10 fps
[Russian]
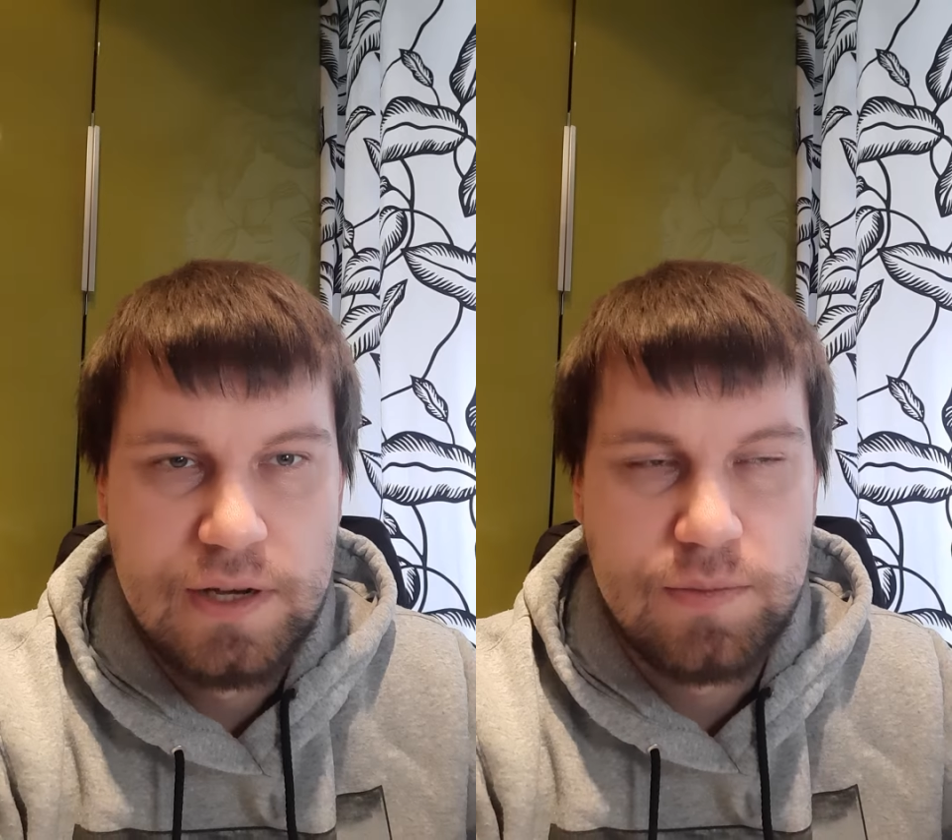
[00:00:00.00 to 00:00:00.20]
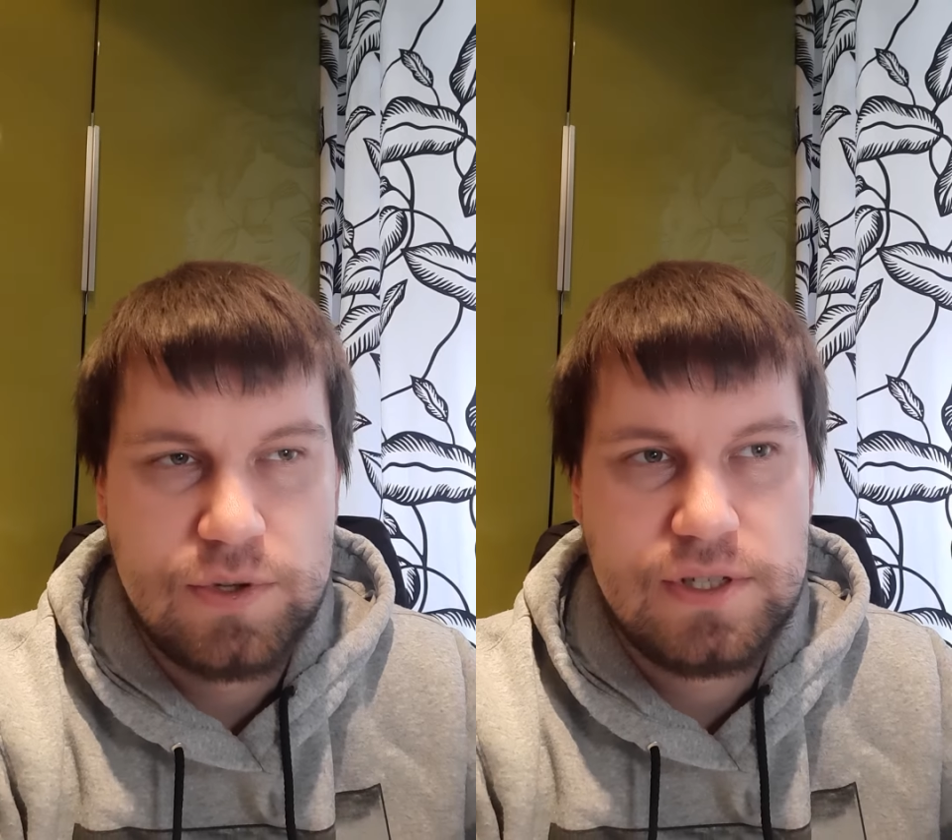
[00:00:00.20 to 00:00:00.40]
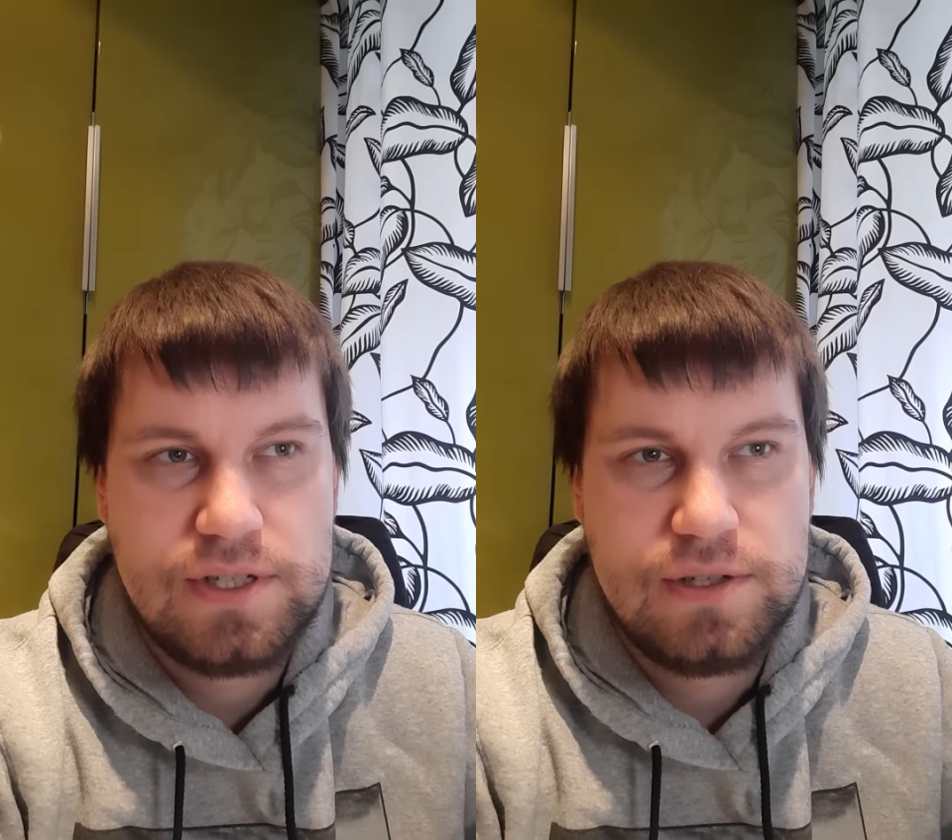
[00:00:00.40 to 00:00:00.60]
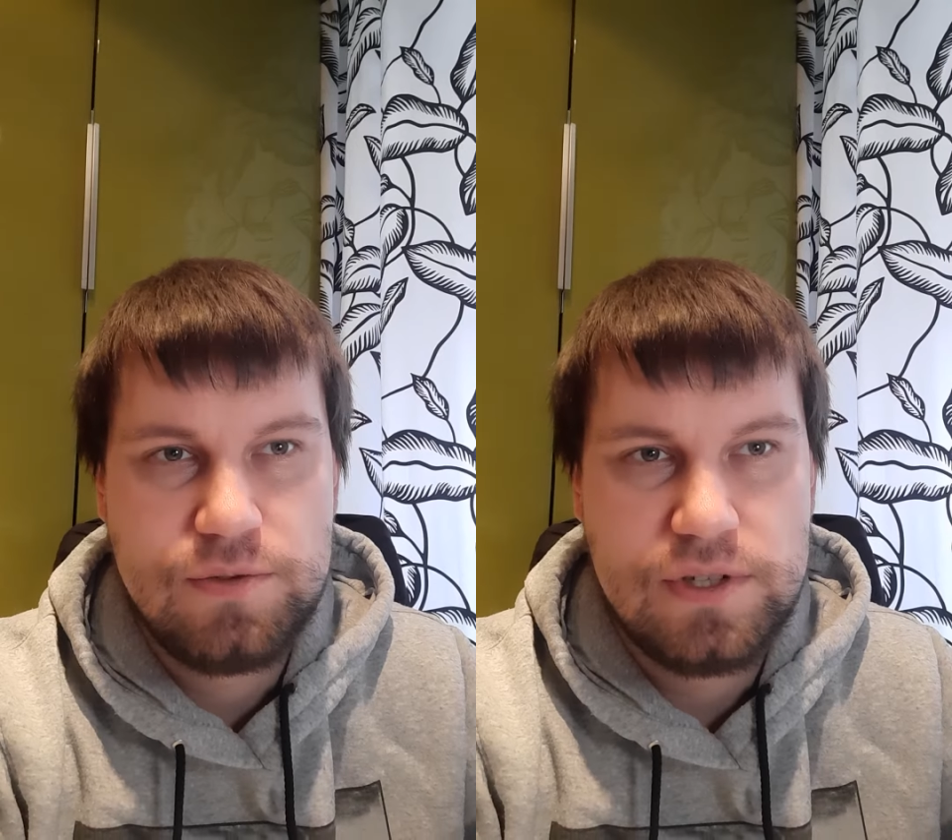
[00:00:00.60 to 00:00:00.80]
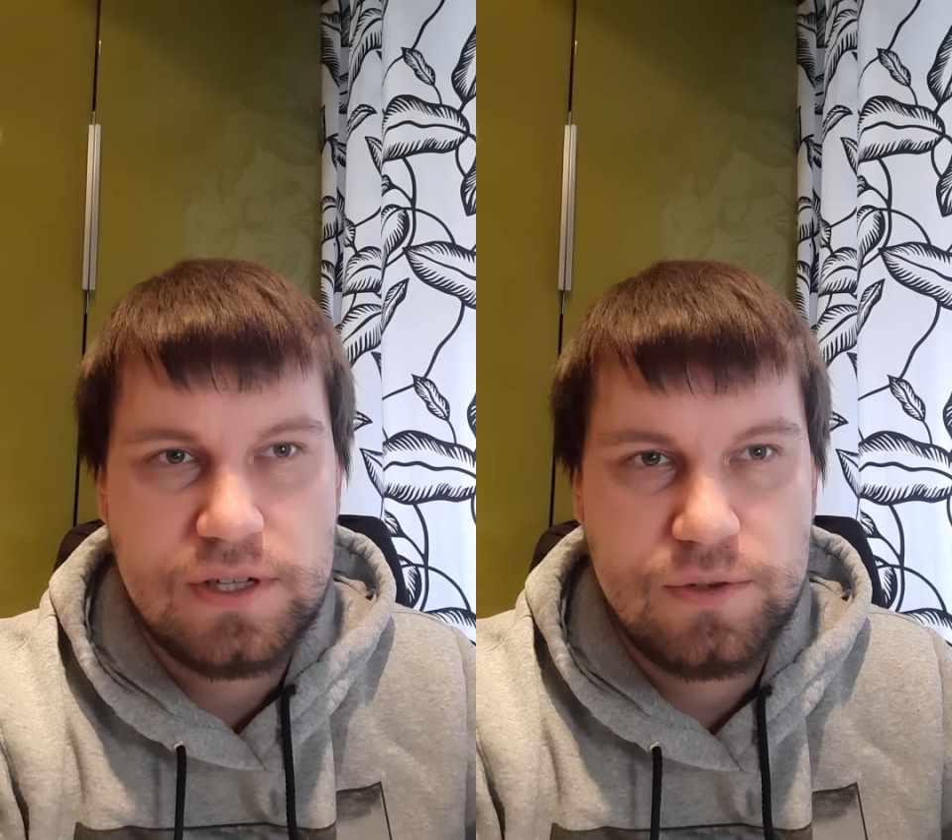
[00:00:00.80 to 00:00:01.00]
Просто есть
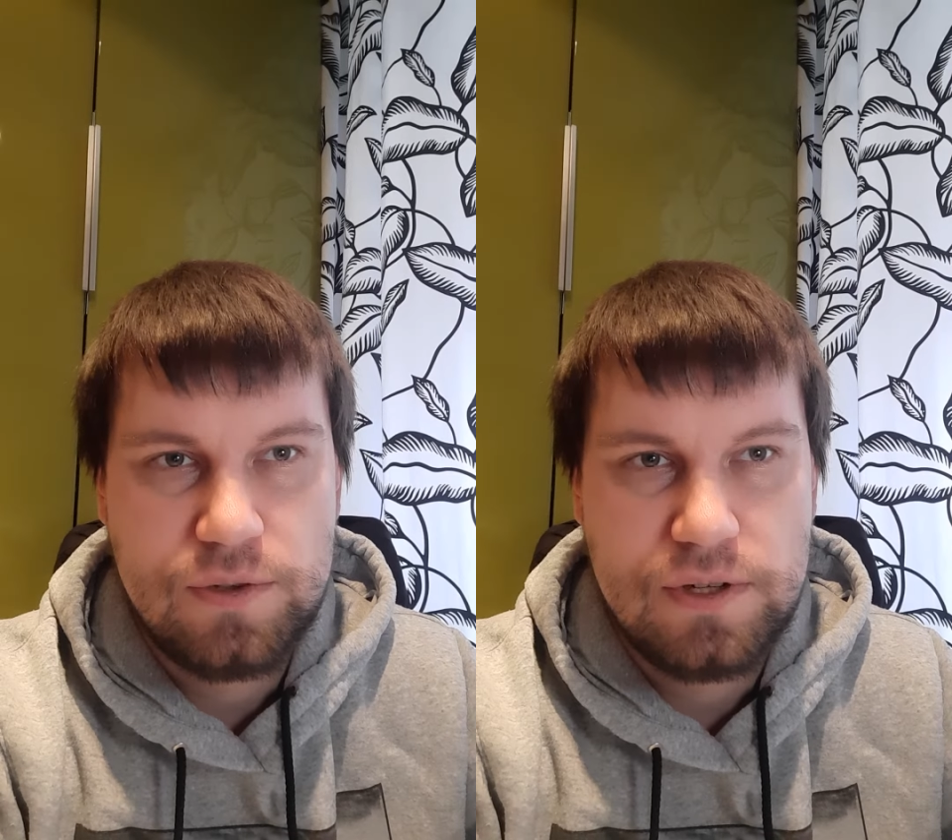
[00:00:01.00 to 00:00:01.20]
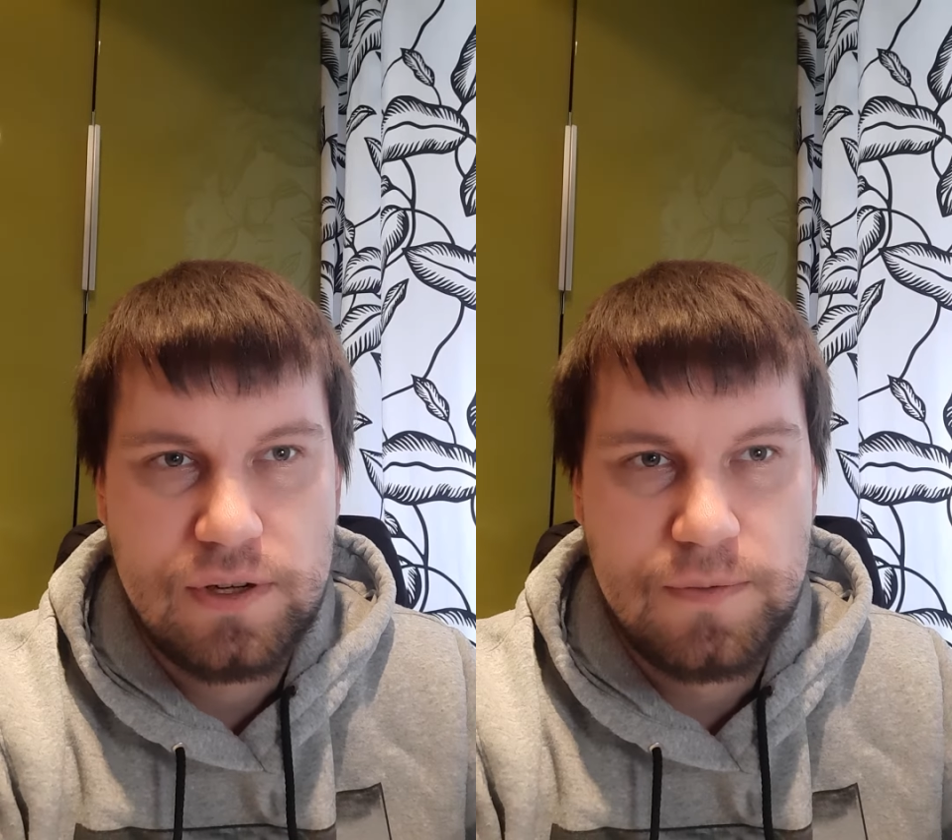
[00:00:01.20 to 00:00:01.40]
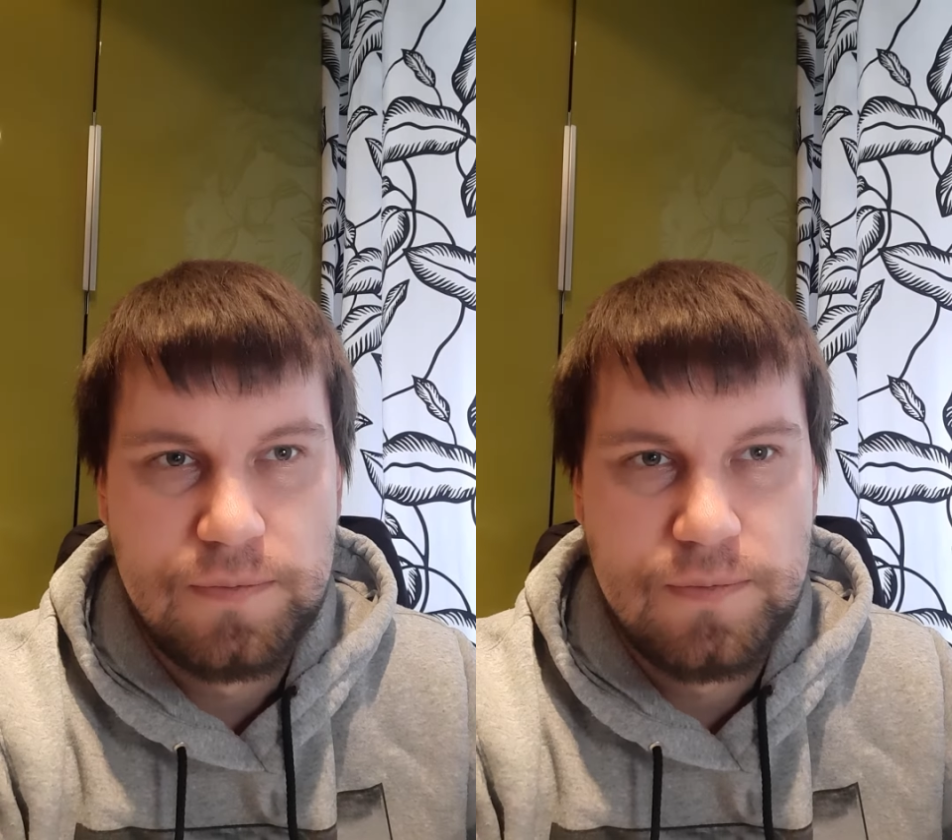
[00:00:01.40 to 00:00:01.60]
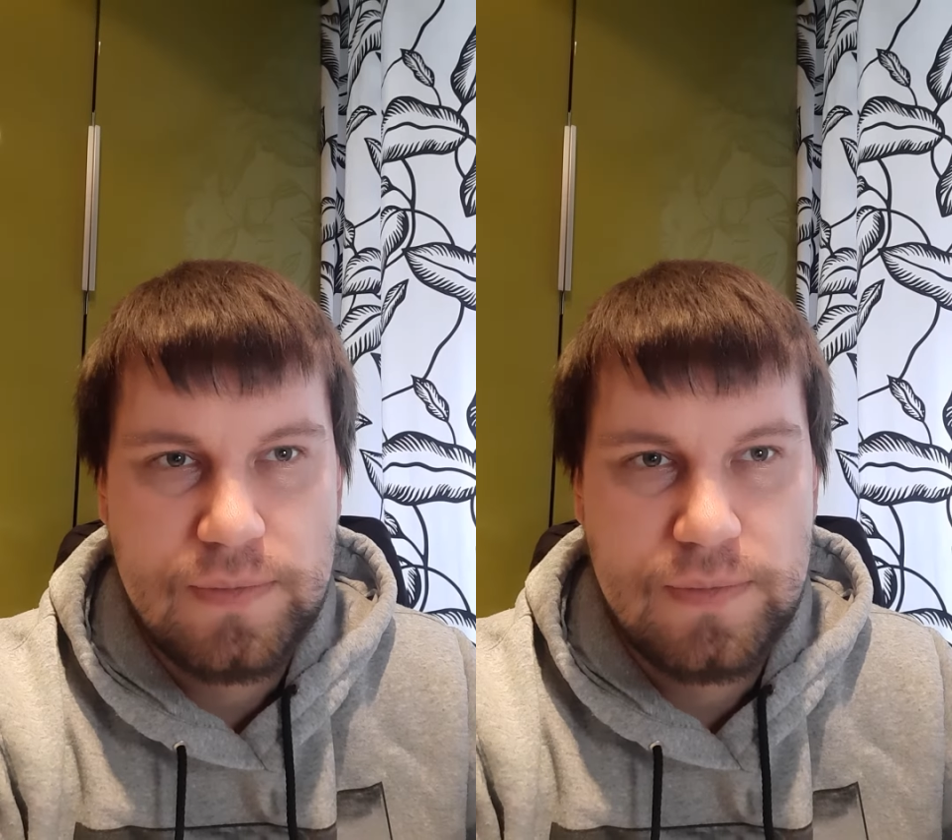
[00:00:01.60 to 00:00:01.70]
люди, которые